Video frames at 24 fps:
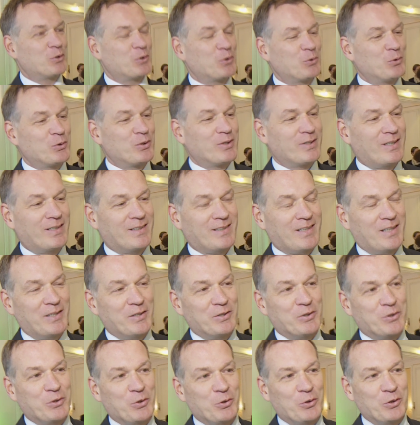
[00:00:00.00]
zu unseren
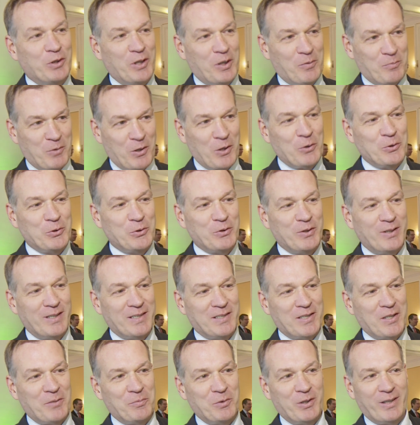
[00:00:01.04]
Traditionen hier im Haus und
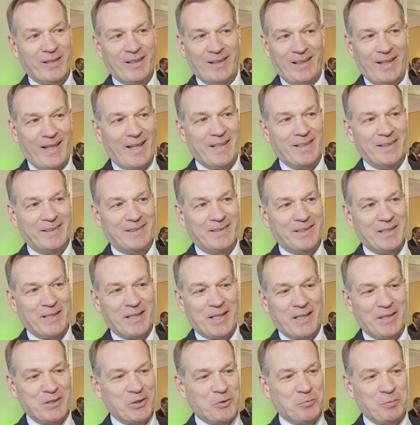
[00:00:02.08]
das habe ich gelernt,
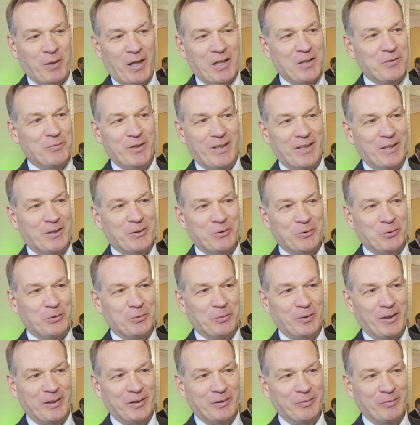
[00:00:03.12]
da sprechen wir nicht
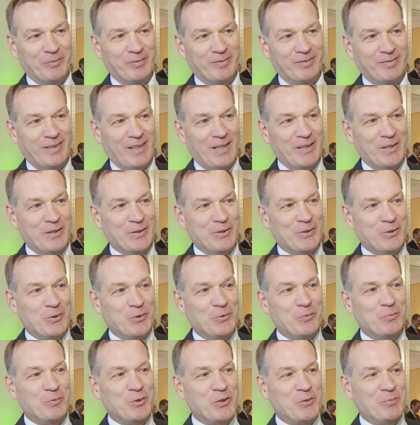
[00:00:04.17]
drüber. Tradition
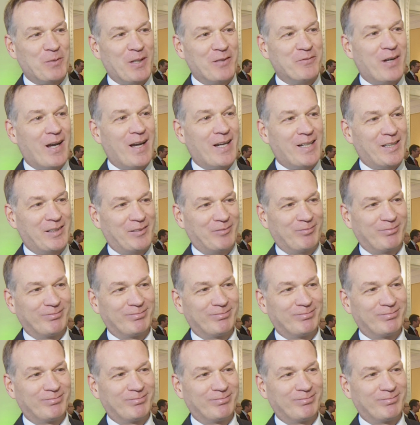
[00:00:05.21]
muss man wahren.